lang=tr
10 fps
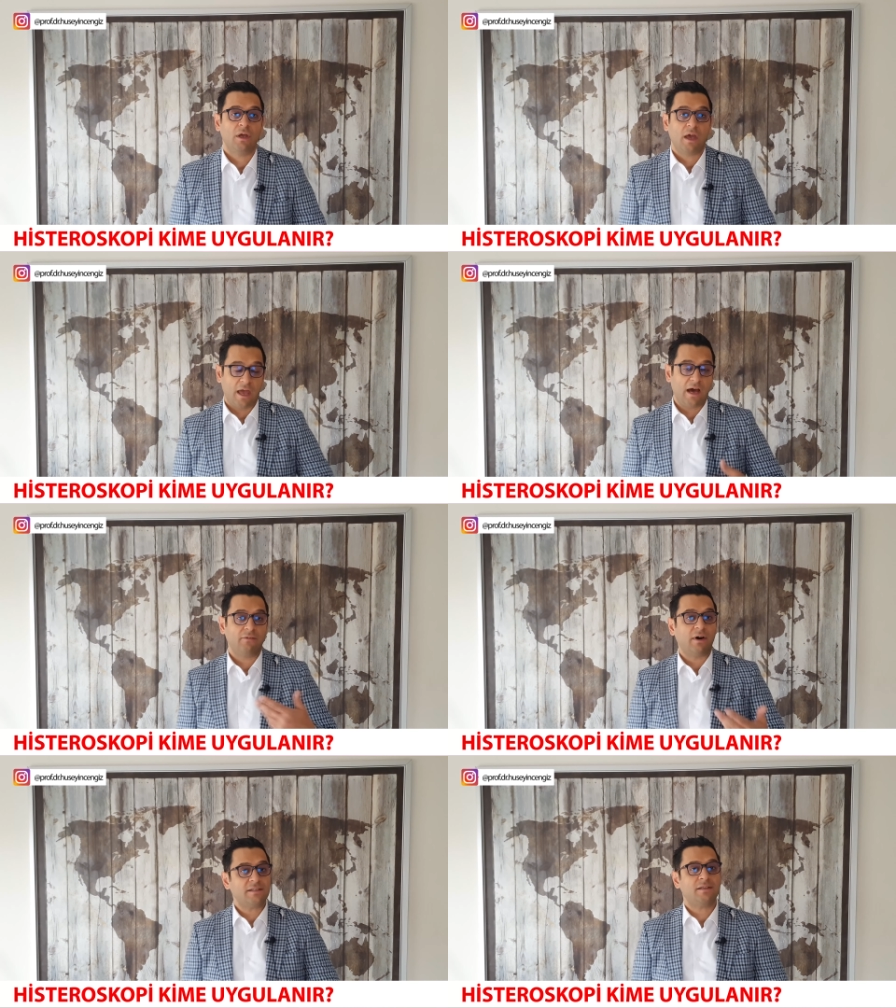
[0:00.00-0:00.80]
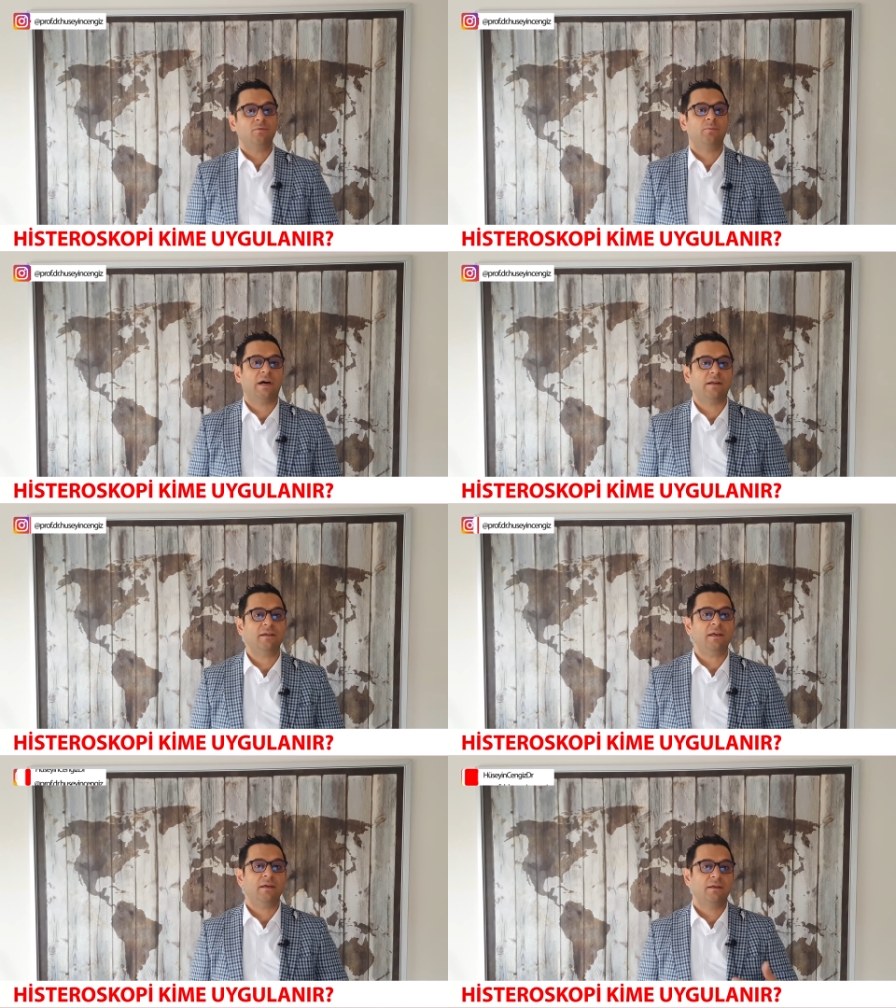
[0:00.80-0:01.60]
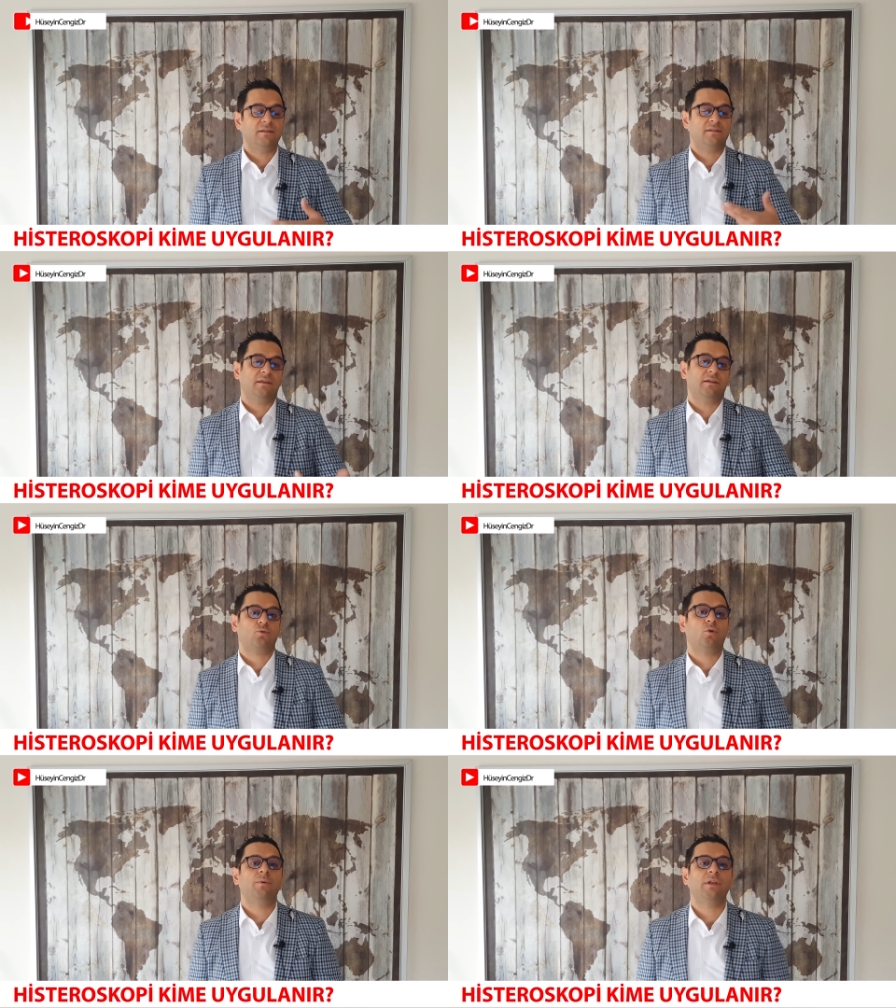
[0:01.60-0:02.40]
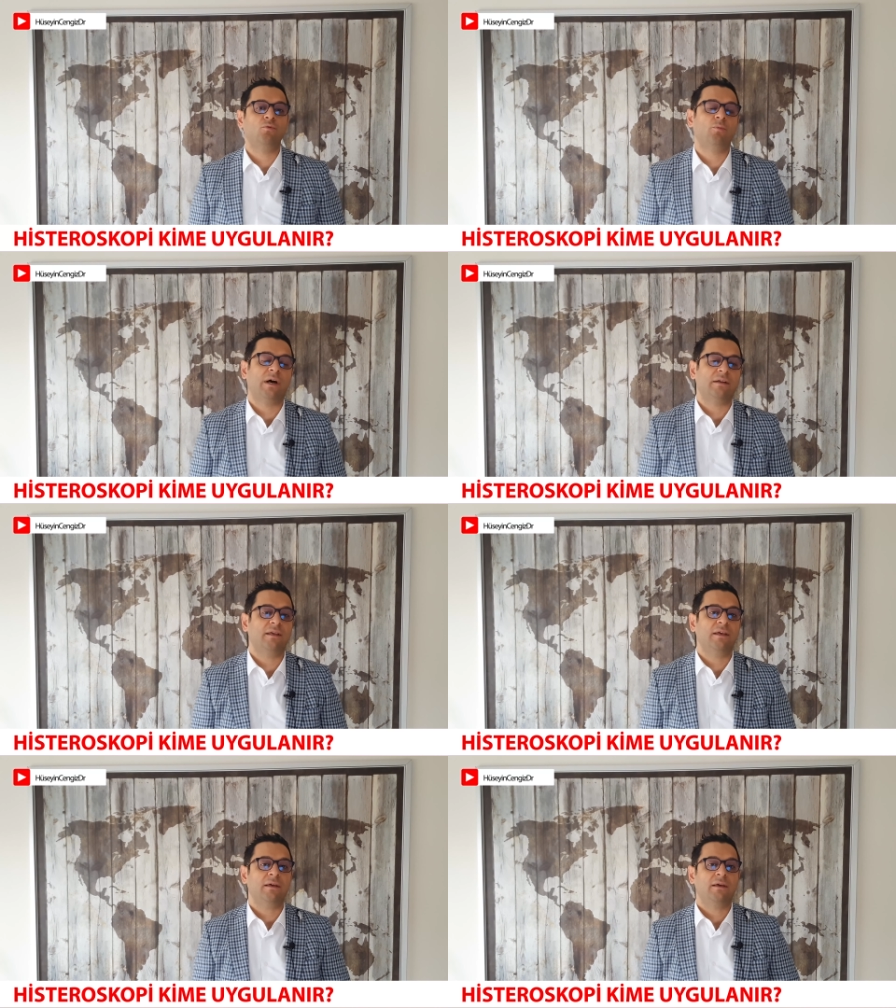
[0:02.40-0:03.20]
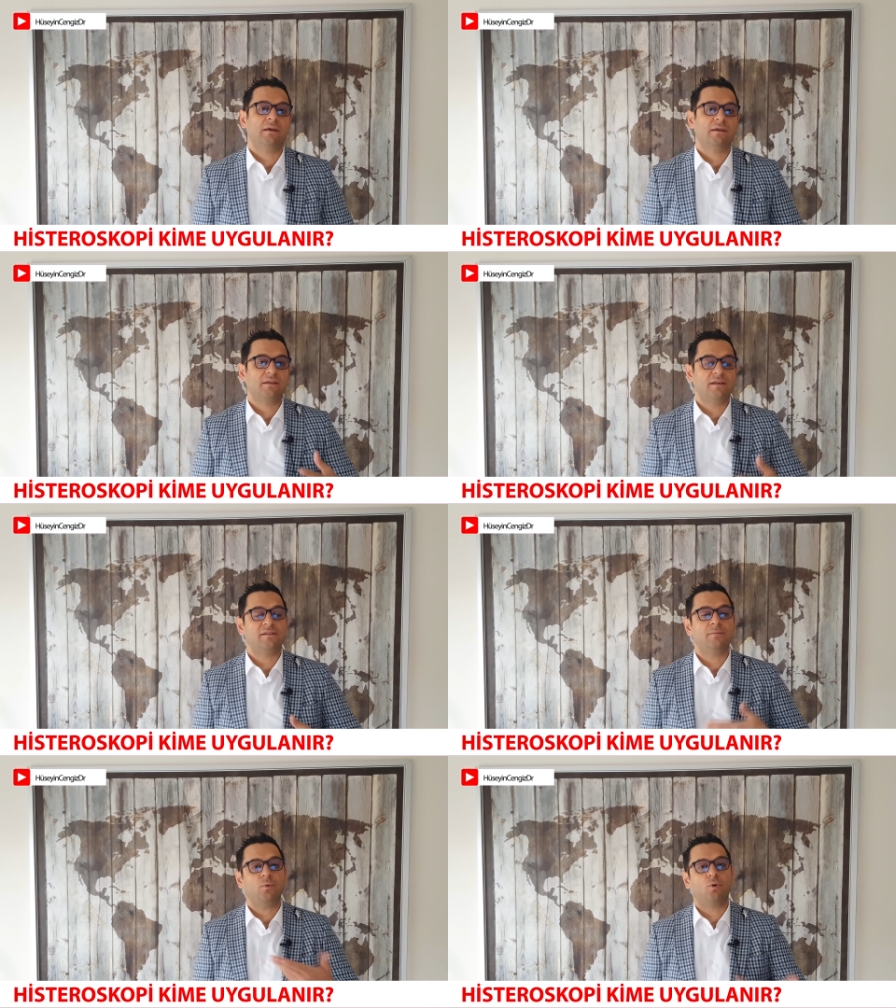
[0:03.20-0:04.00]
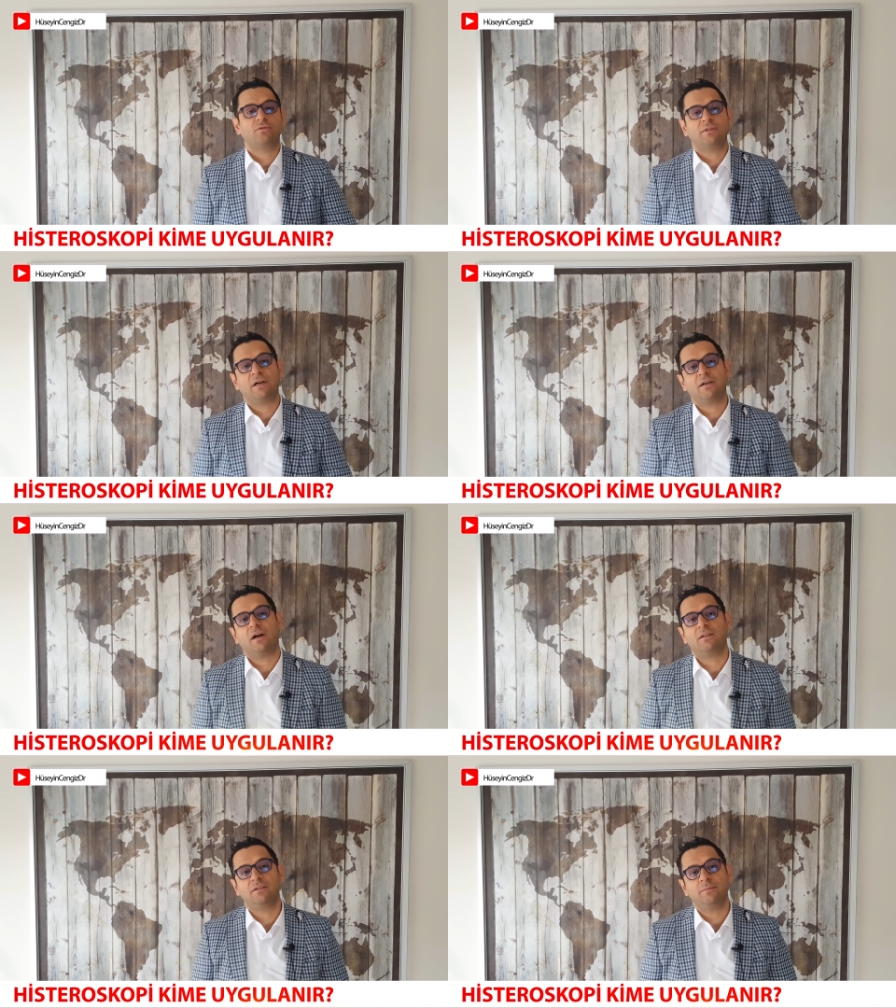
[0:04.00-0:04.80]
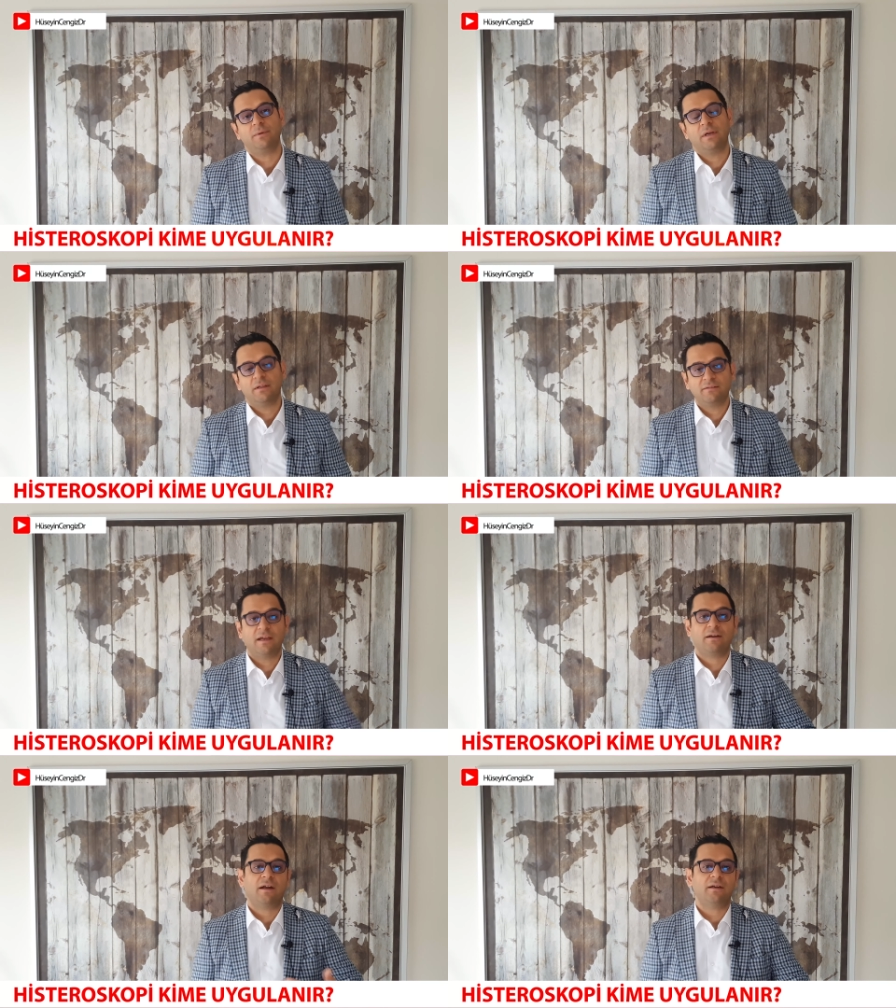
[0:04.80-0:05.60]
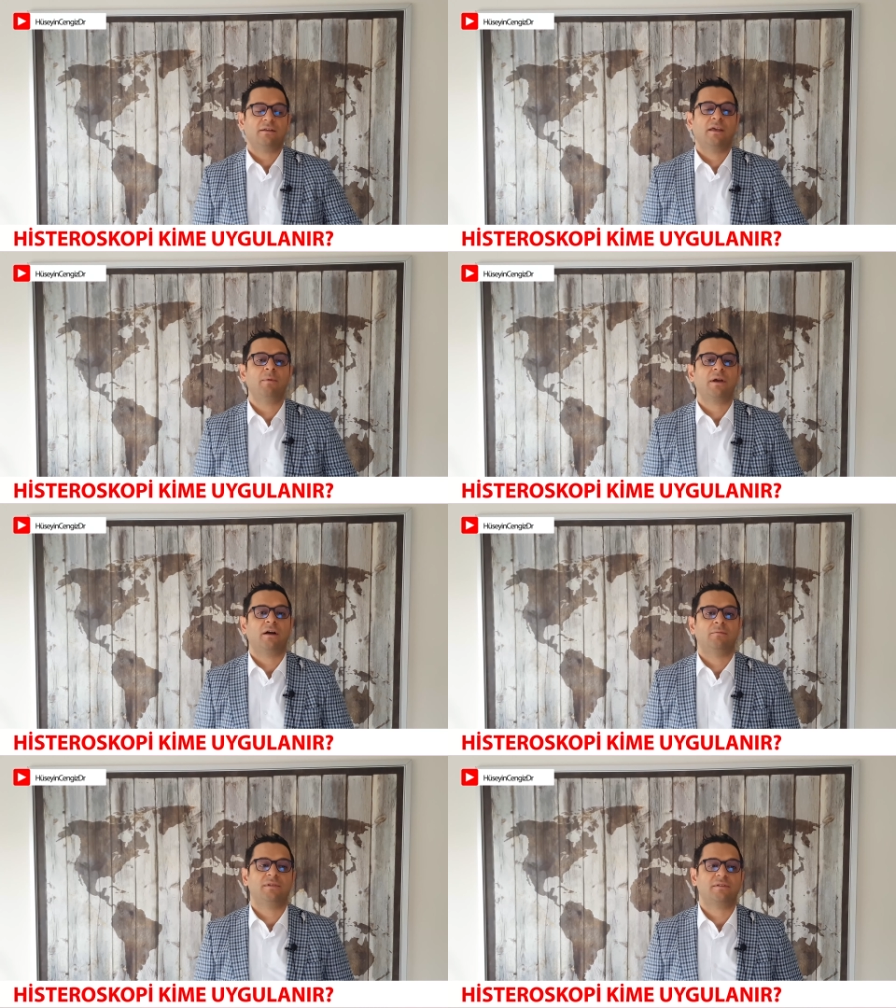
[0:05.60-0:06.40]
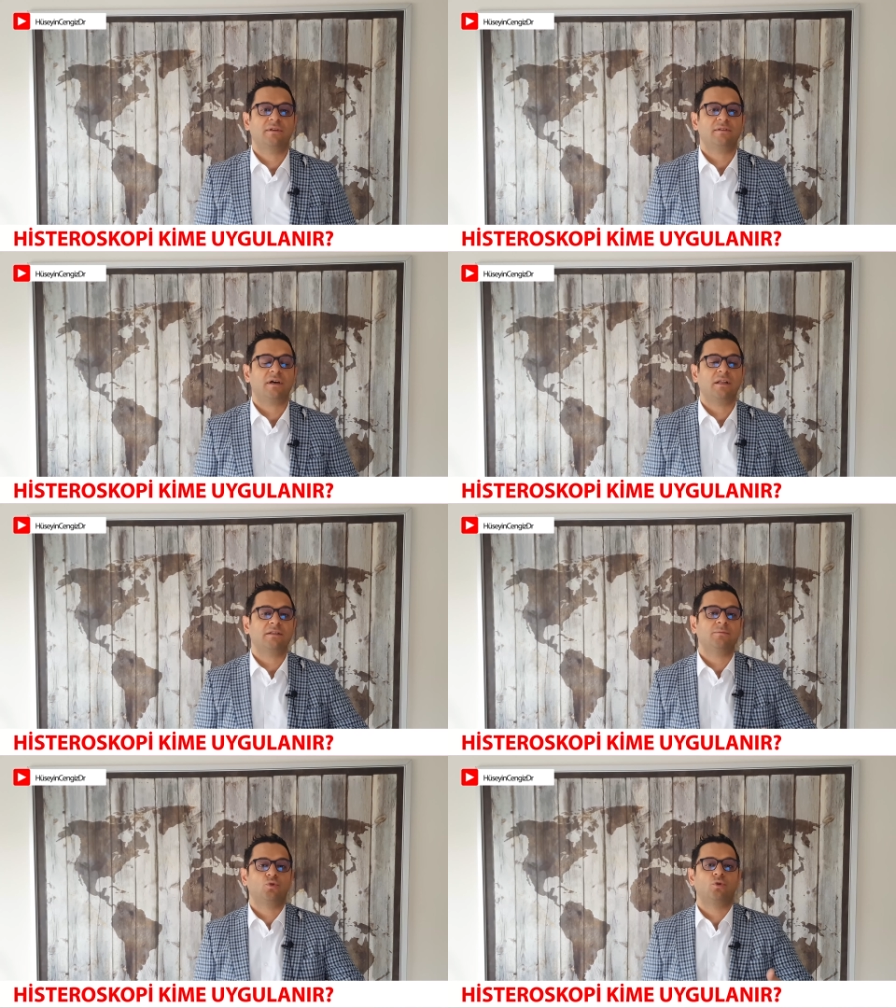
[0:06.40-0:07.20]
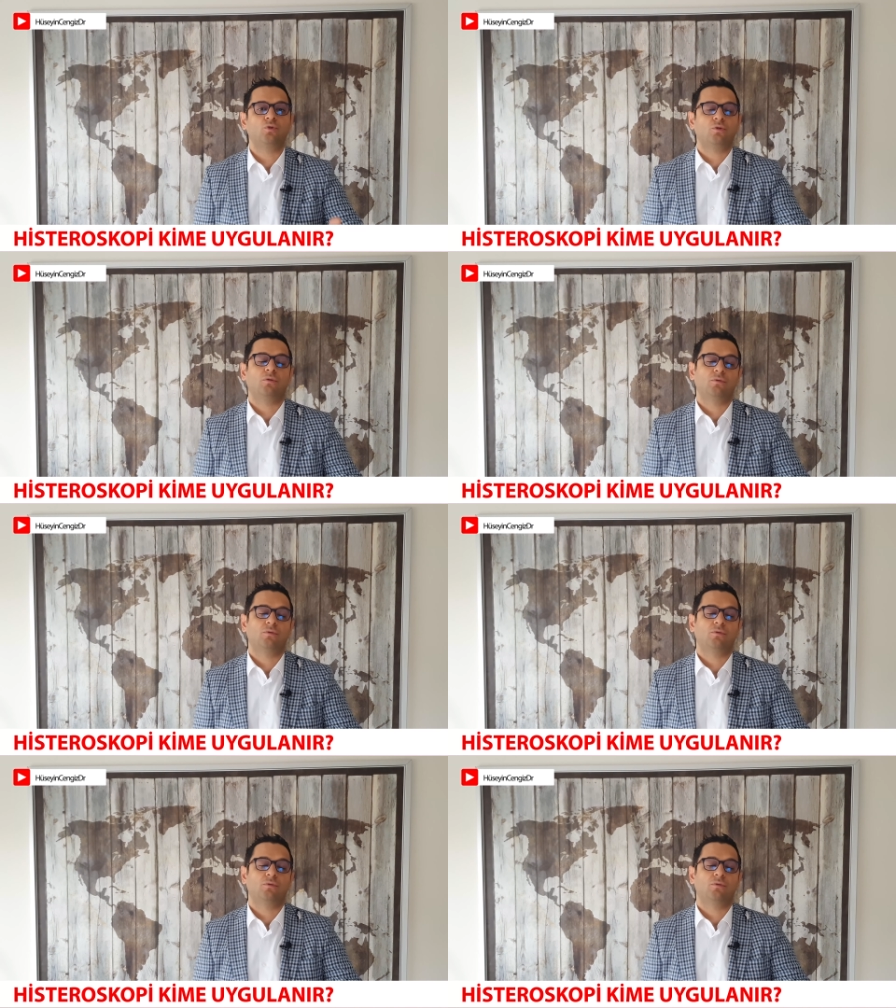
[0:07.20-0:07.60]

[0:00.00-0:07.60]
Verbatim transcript: Eğer varsa bir perde histeroskopiyle bu perdeyi kesip ortadan kaldırıp tekrar gebe kalmasına, sağlıklı bir çocuk